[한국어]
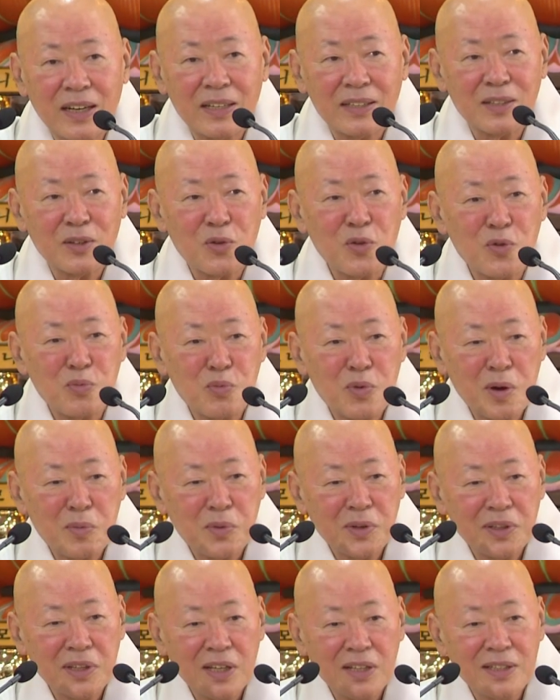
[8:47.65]
가서
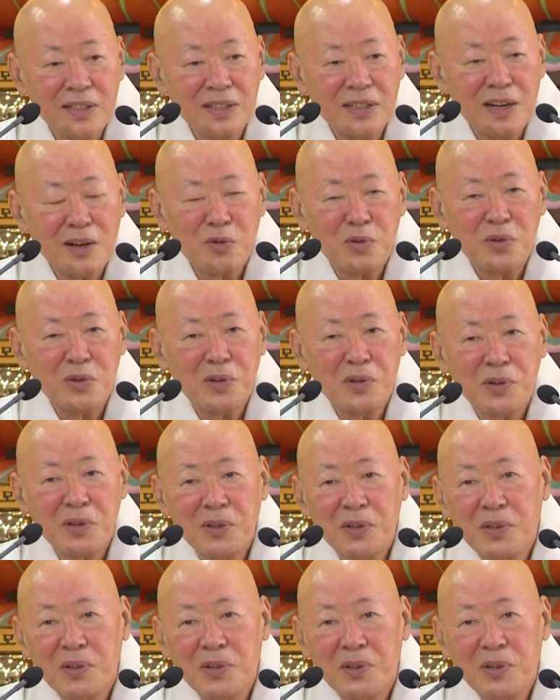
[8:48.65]
공부하면 되지 그러고